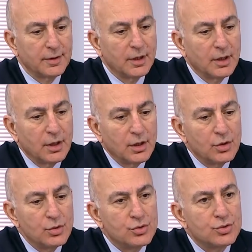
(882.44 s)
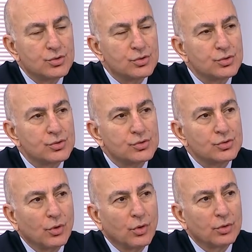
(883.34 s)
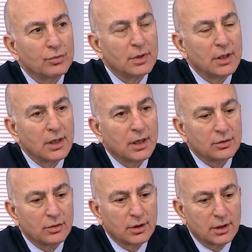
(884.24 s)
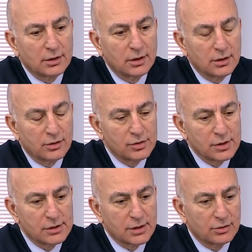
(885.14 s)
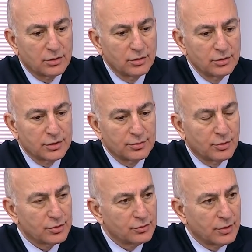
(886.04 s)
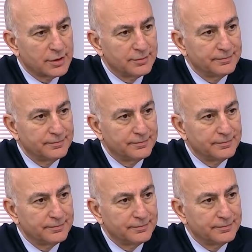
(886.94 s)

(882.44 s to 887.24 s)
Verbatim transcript: E, yılın 310 milyar dolar da özel sektörün dış borcu var.